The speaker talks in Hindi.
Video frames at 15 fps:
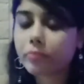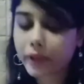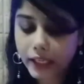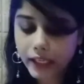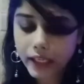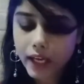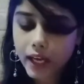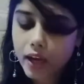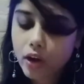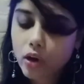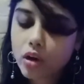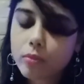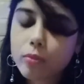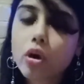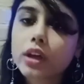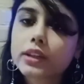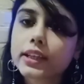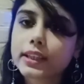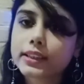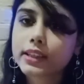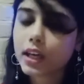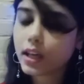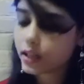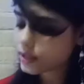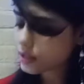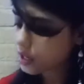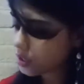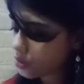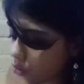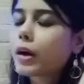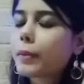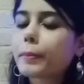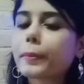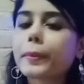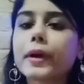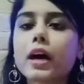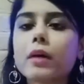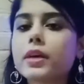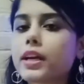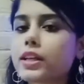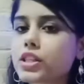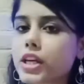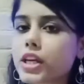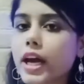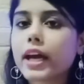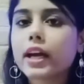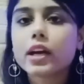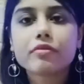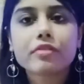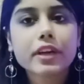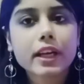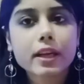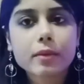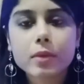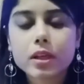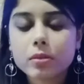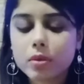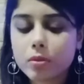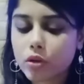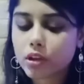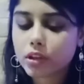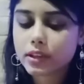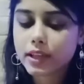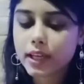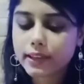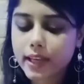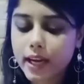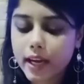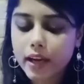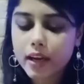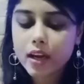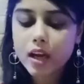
प्रिटी है और बहुत ज़्यादा इसका कपड़ा भी अच्छा है कंफर्टेबल भी बहुत ज़्यादा है